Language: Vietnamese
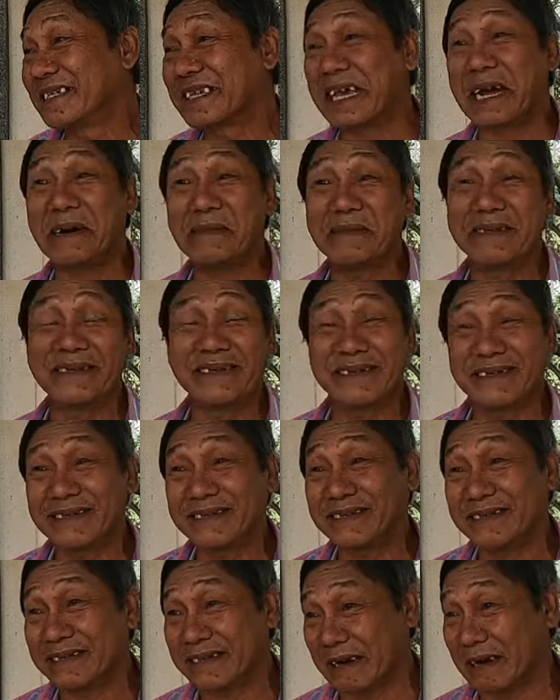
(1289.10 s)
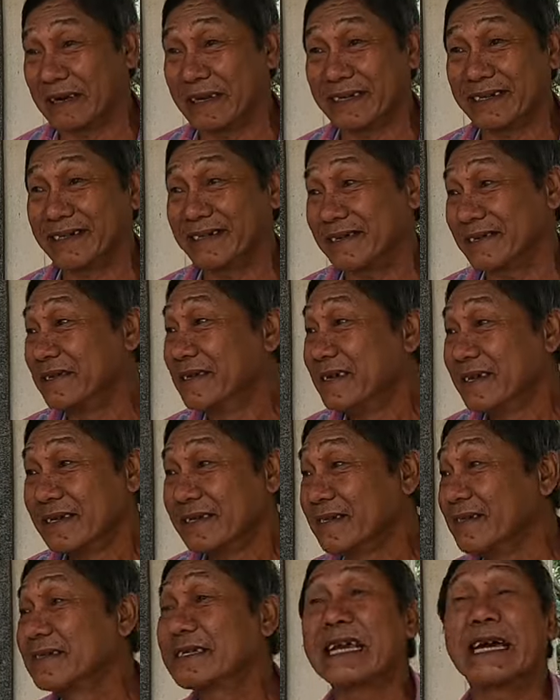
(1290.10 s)
như cháu nó, nó trời ơi
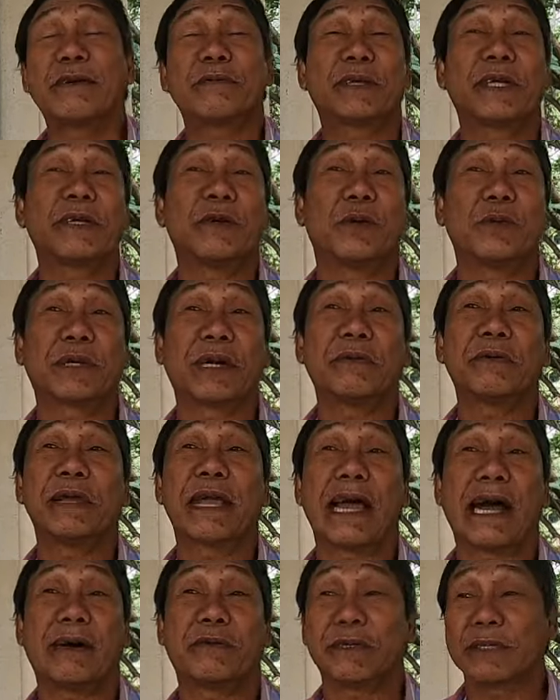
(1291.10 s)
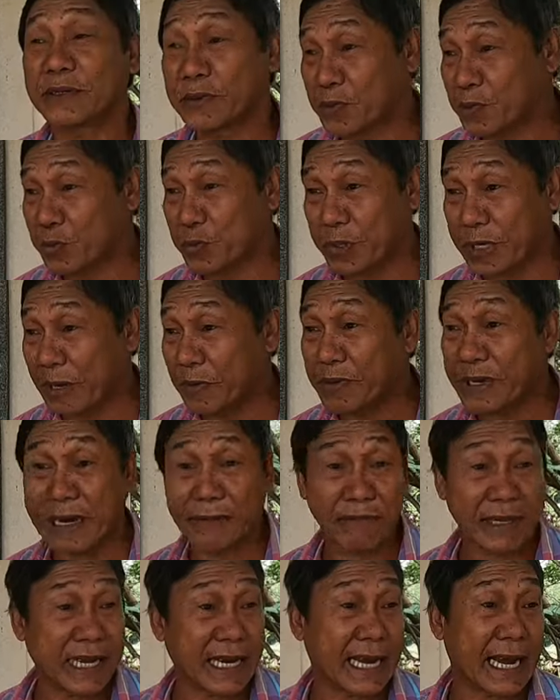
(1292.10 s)
như cháu thí dụ cháu giàu cháu
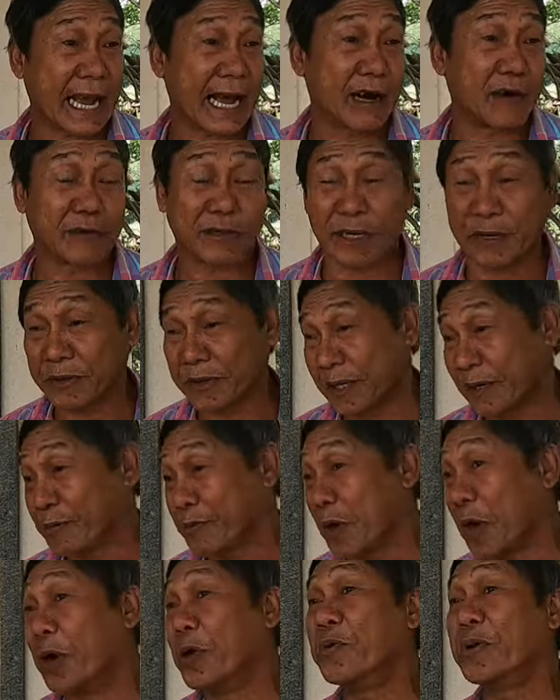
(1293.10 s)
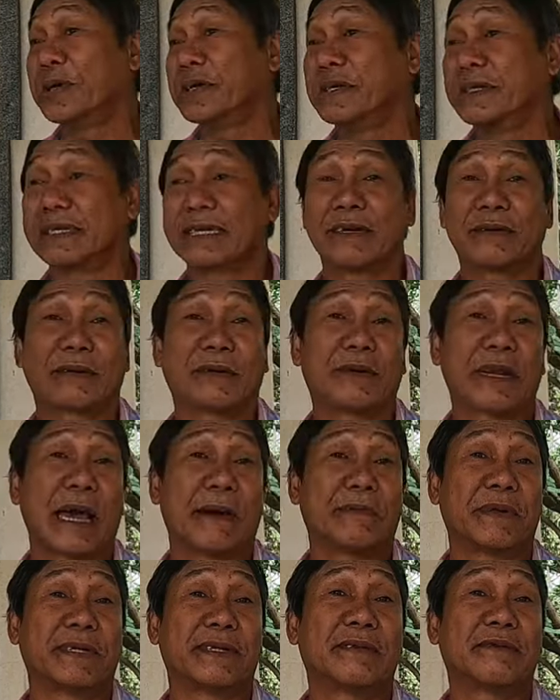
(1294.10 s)
dám lấy gạo cháu cháu đổ ngoài đường cháu cháu
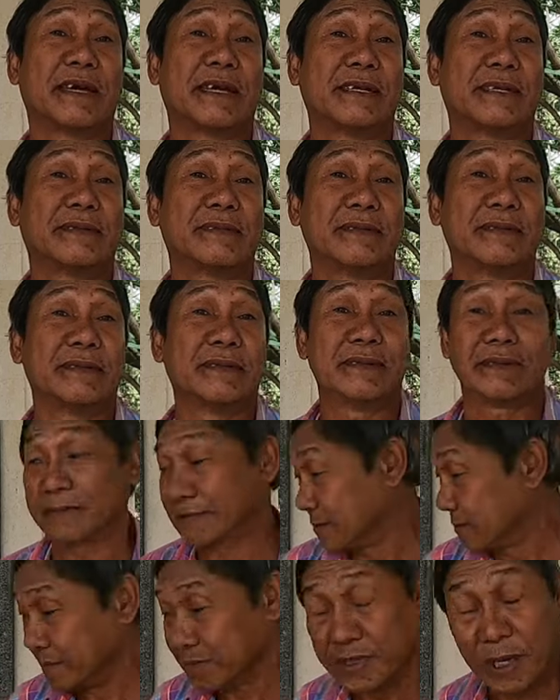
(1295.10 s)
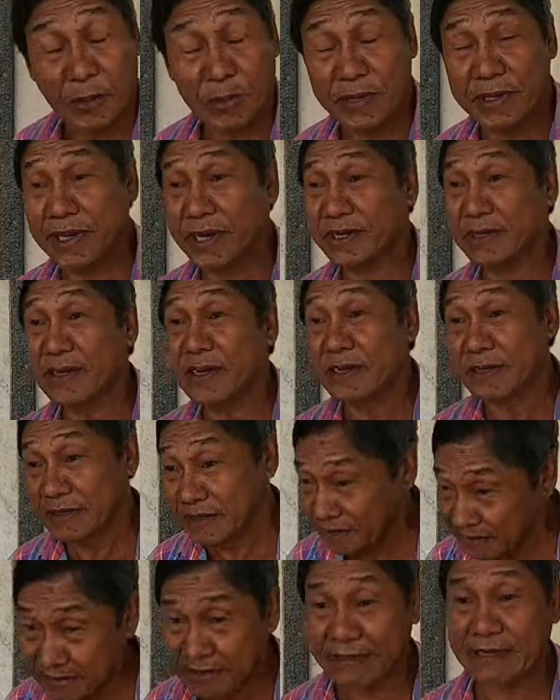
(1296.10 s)
đạp lên cháu đi không tội chết
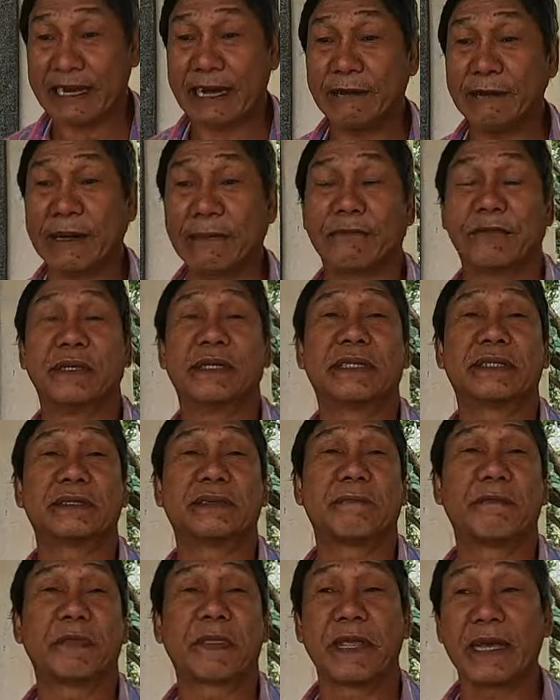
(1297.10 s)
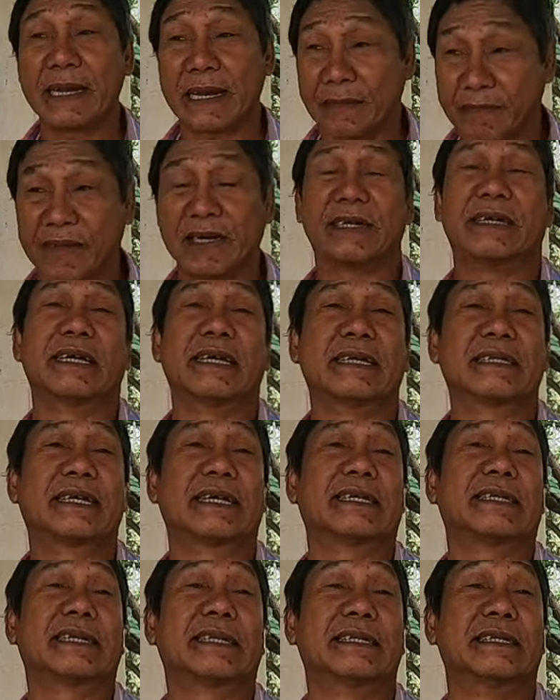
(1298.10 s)
như là cháu làm phước với làm từ thiện
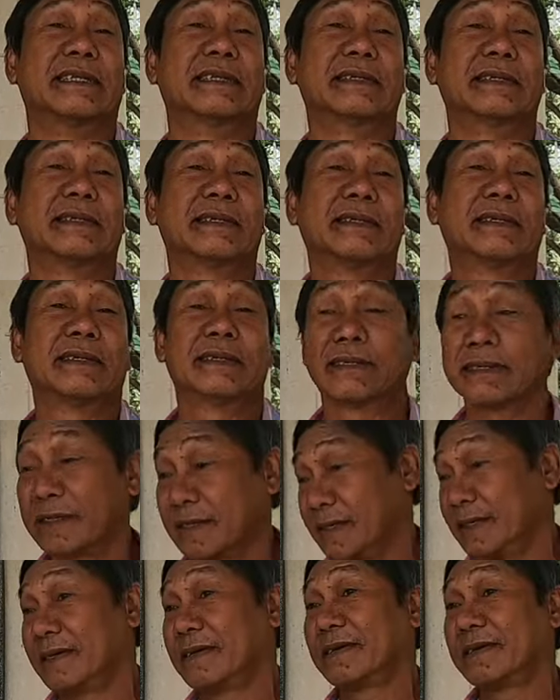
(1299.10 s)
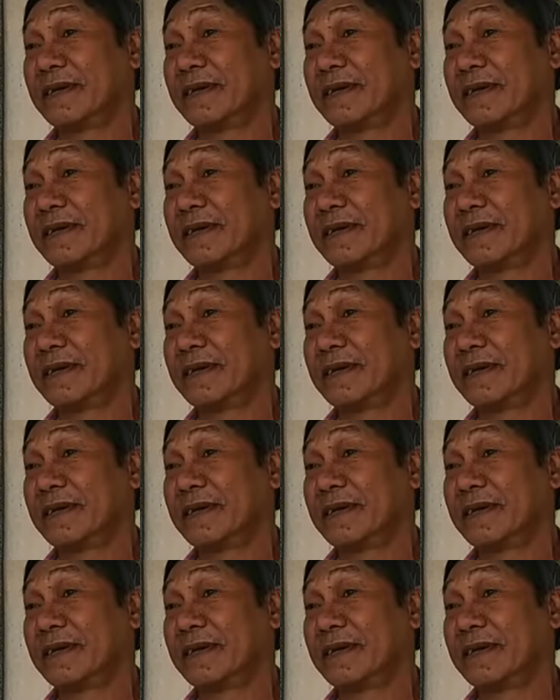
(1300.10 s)
thì thì được đó